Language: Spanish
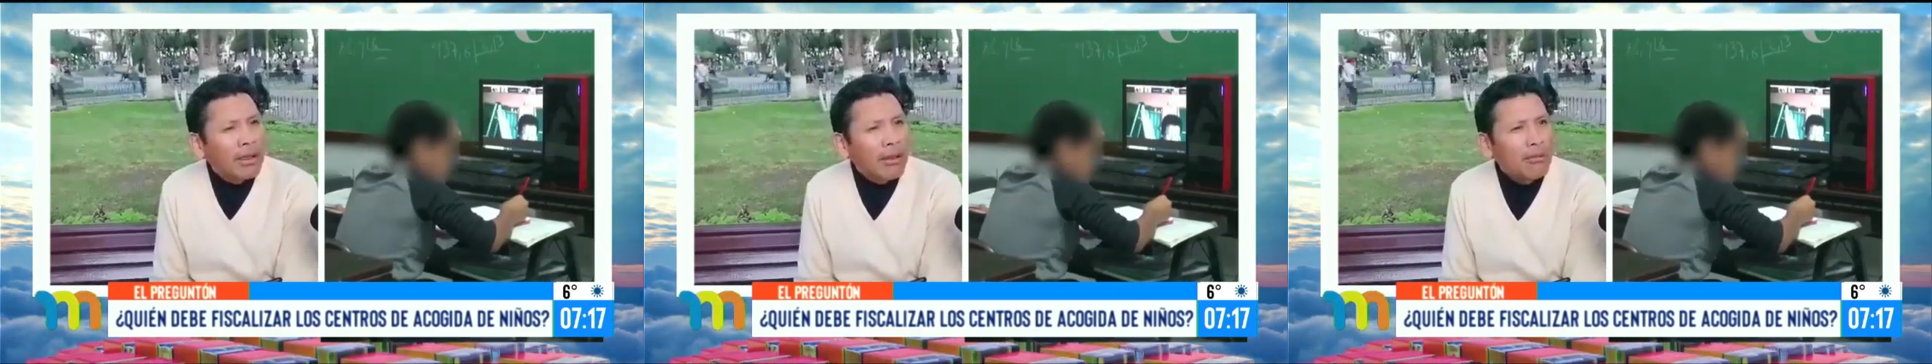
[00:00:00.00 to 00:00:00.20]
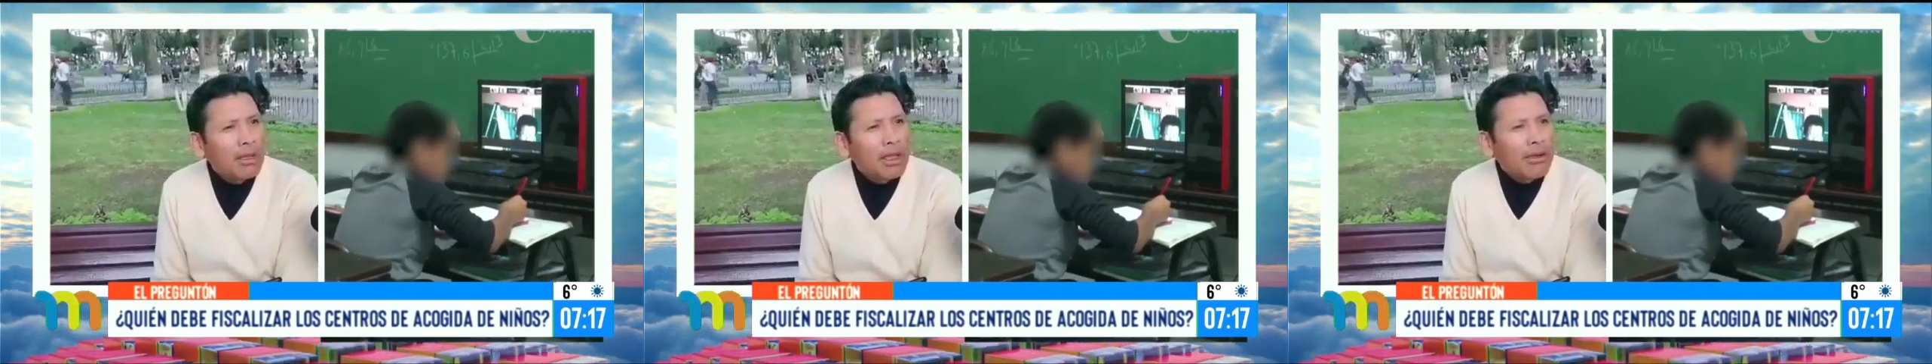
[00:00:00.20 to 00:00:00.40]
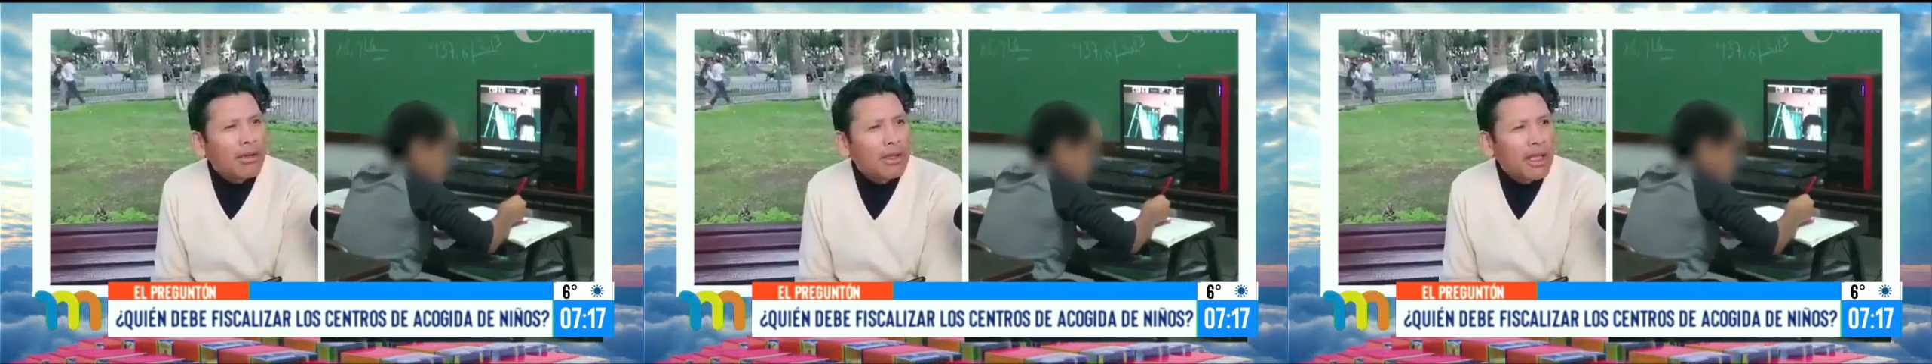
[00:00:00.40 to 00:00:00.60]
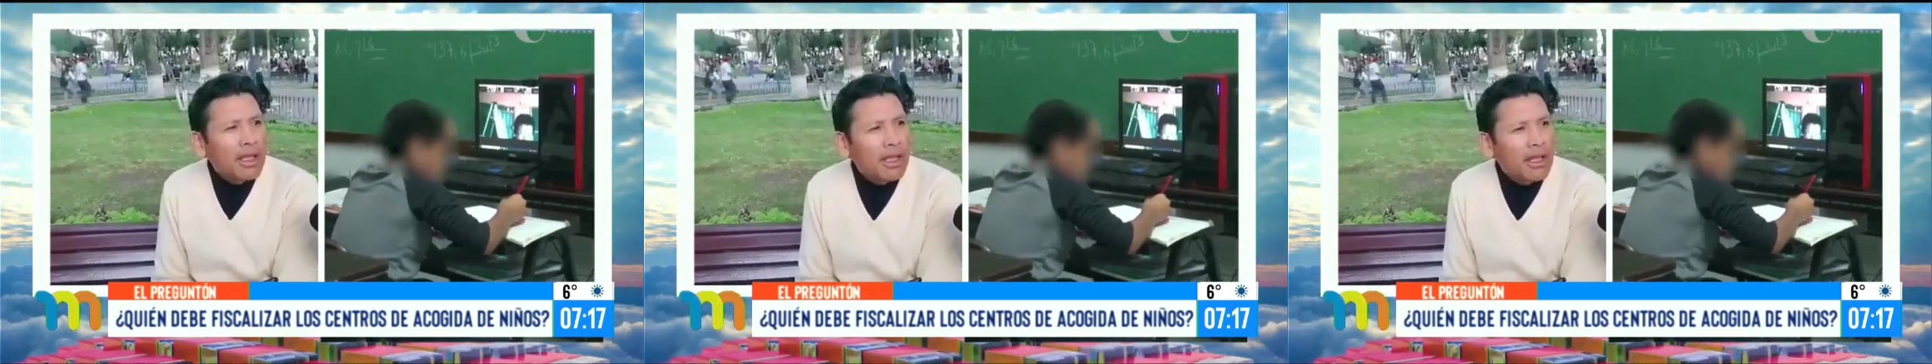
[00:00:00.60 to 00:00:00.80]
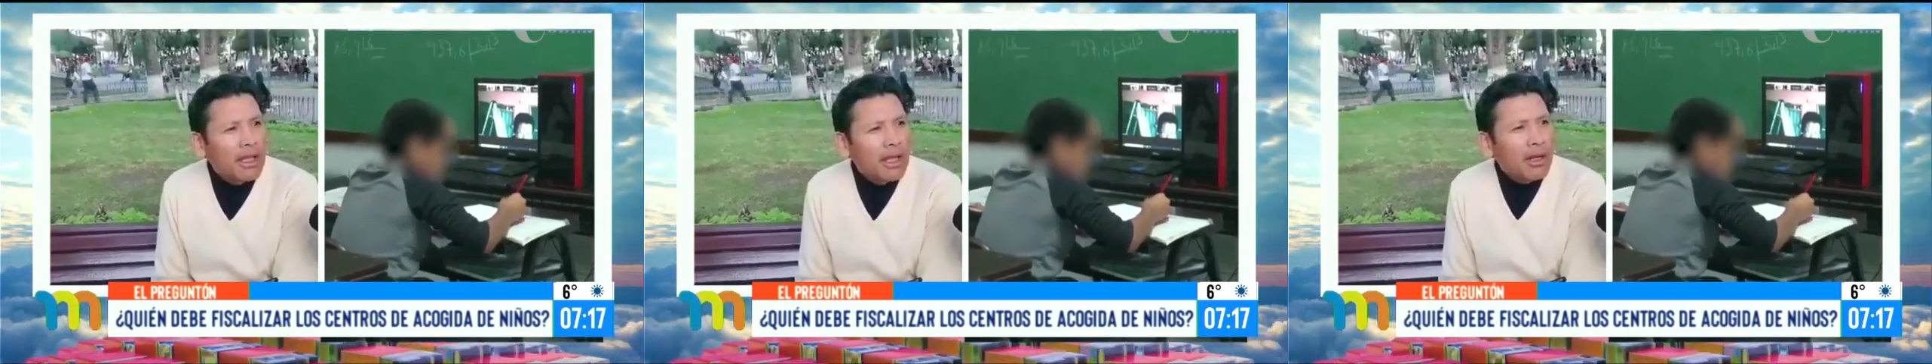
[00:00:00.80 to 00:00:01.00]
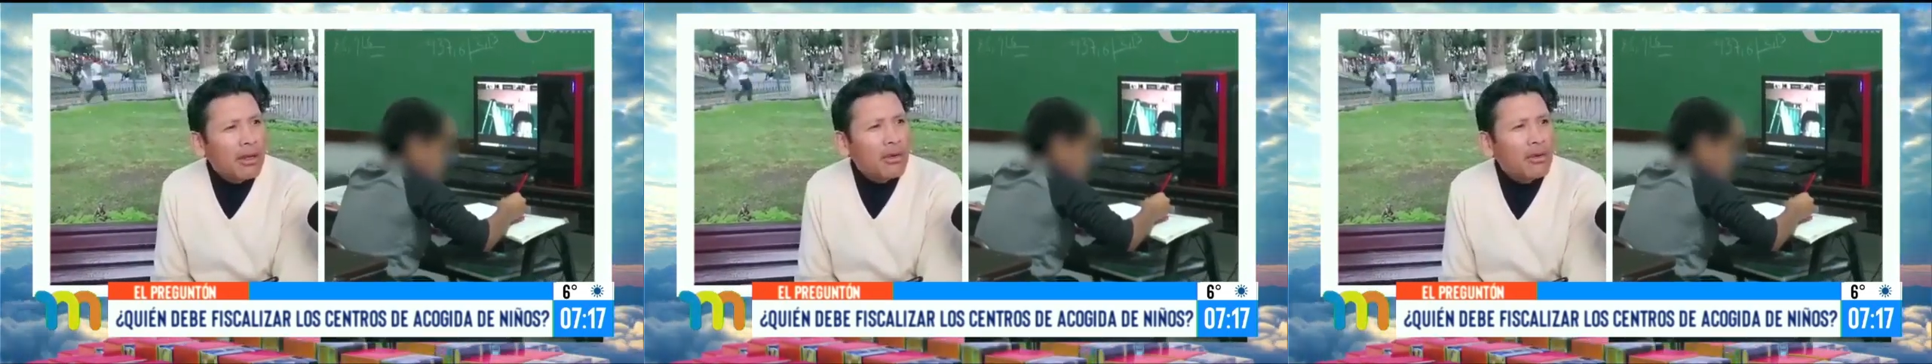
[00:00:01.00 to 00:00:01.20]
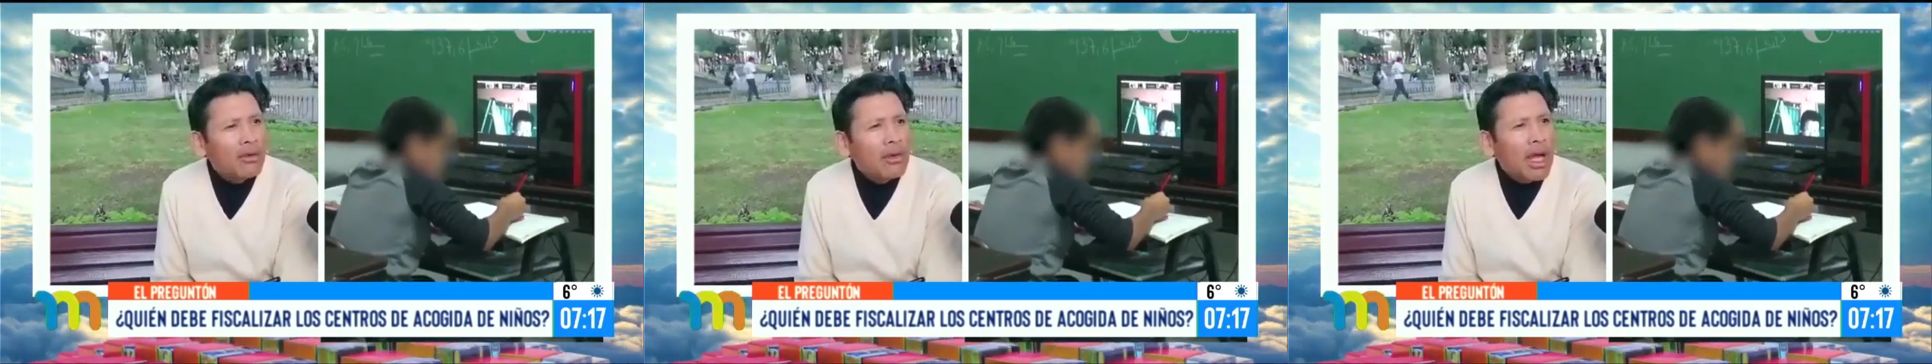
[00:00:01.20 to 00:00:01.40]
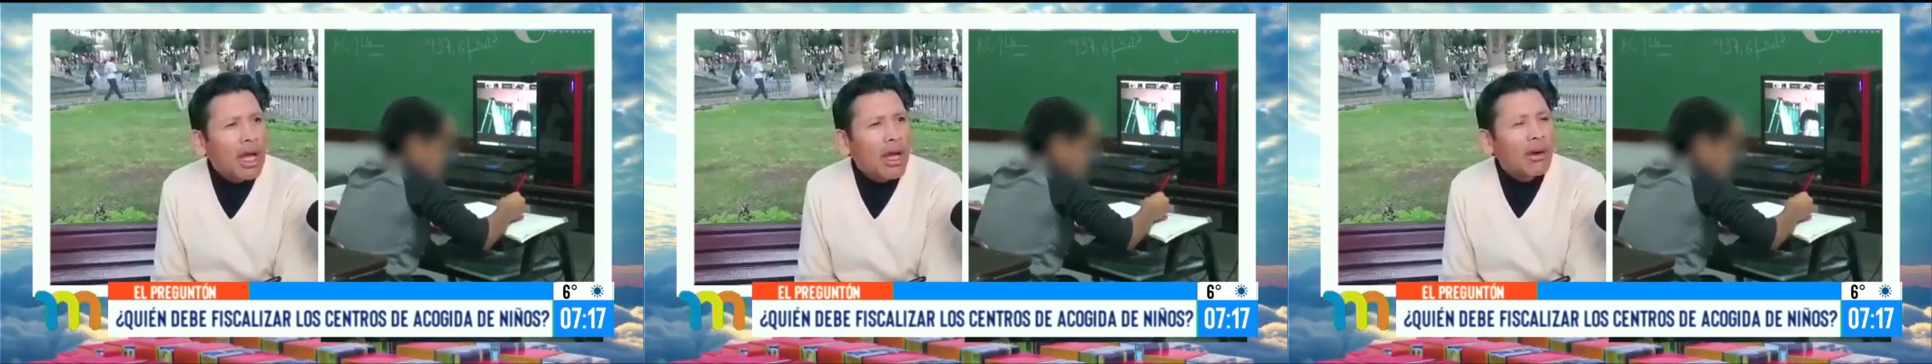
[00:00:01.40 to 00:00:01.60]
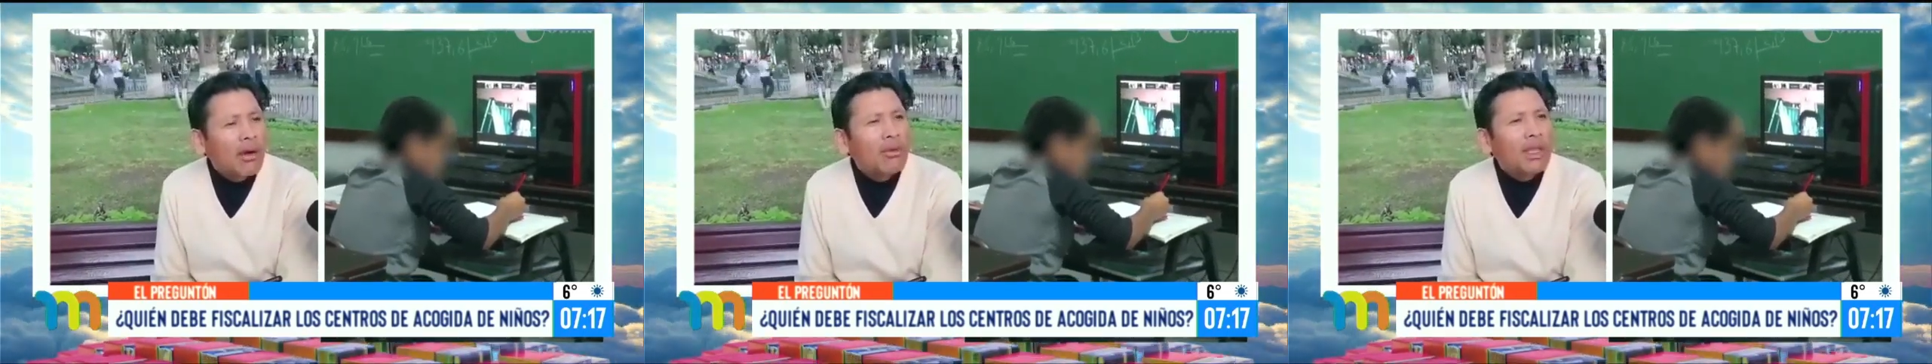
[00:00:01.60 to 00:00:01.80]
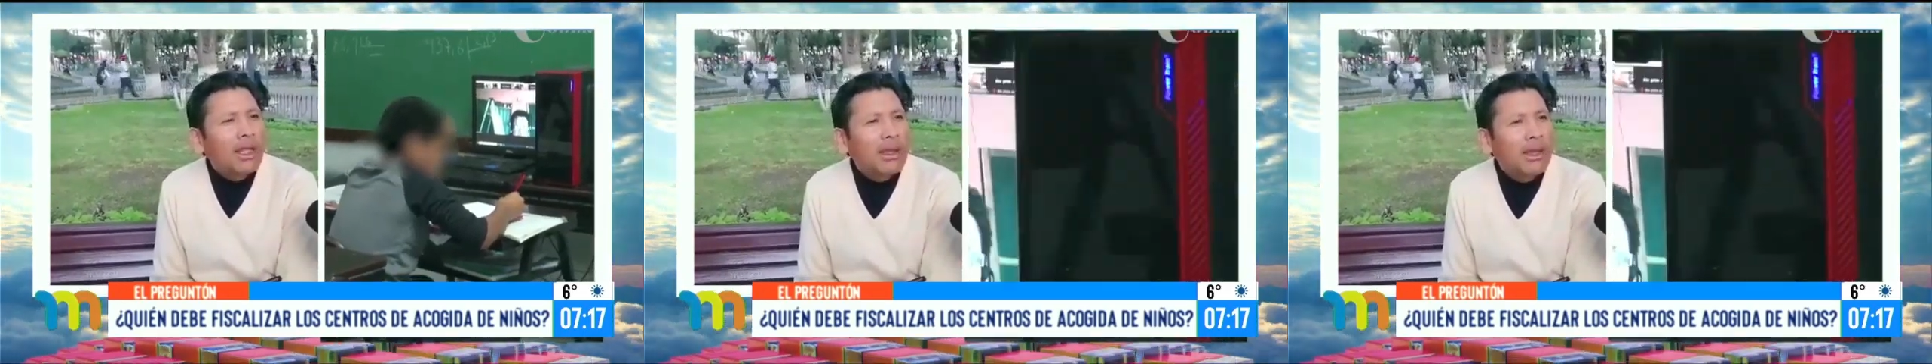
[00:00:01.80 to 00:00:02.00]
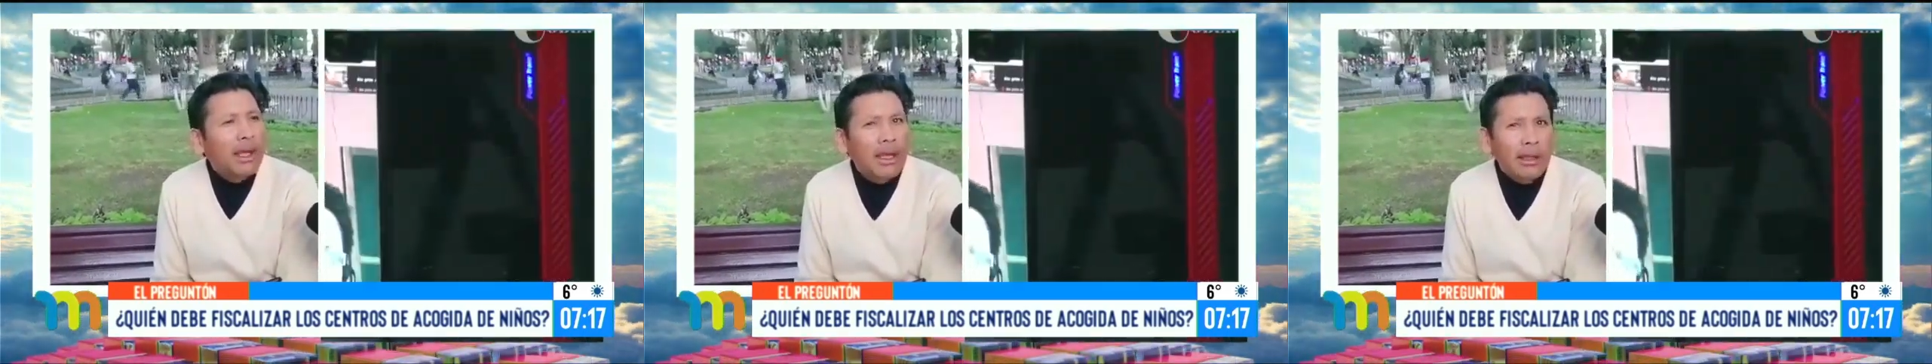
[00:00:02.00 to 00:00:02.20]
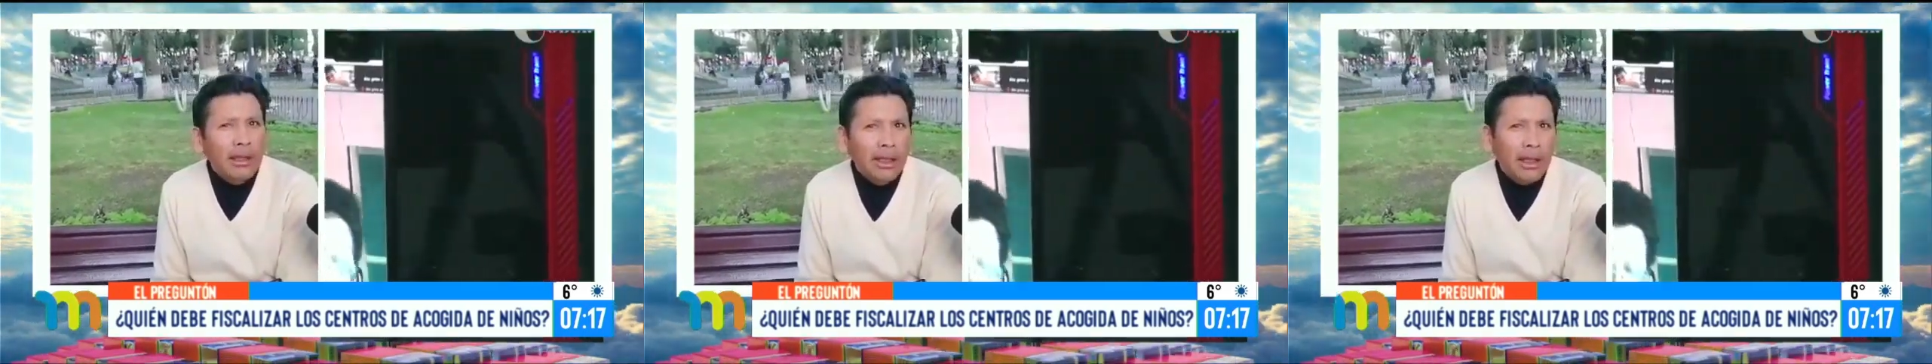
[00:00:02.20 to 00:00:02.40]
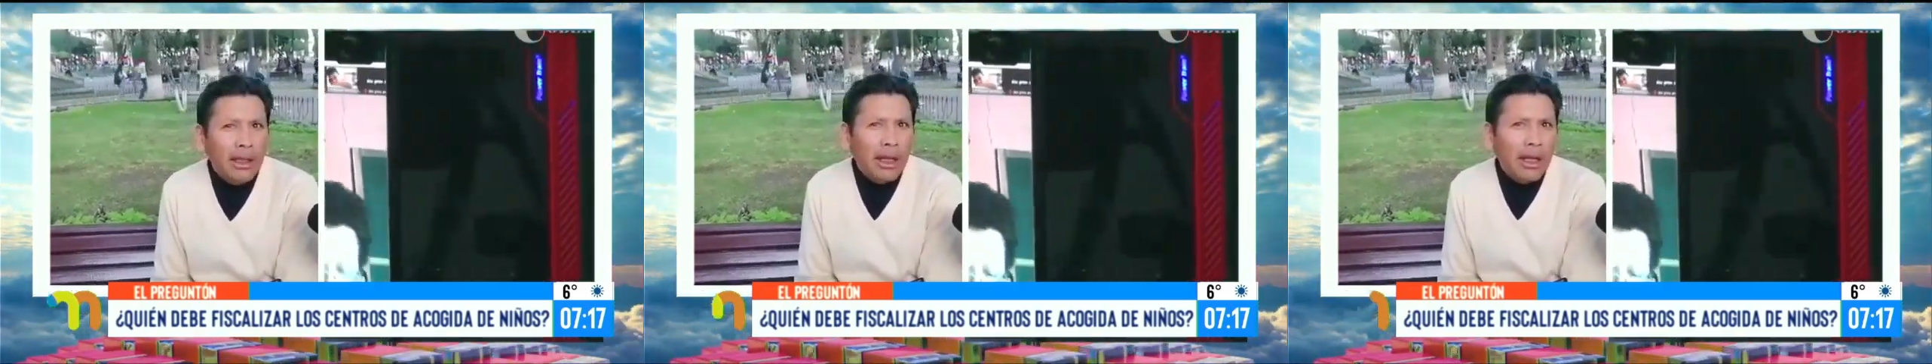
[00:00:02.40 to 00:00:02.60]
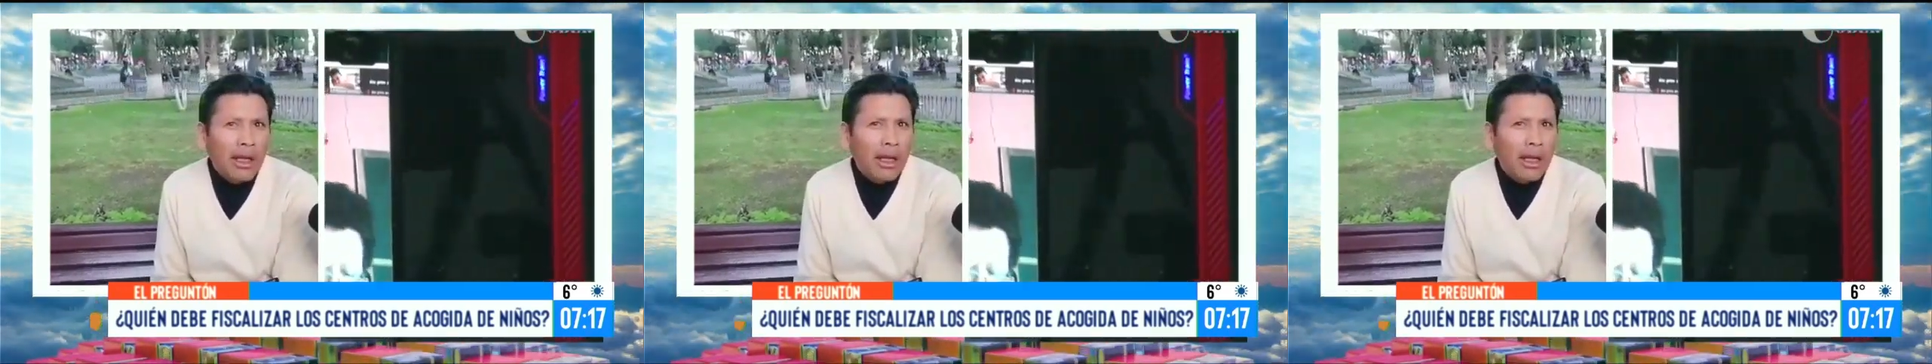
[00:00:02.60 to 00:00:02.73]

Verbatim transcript: También tienen creo una unidad de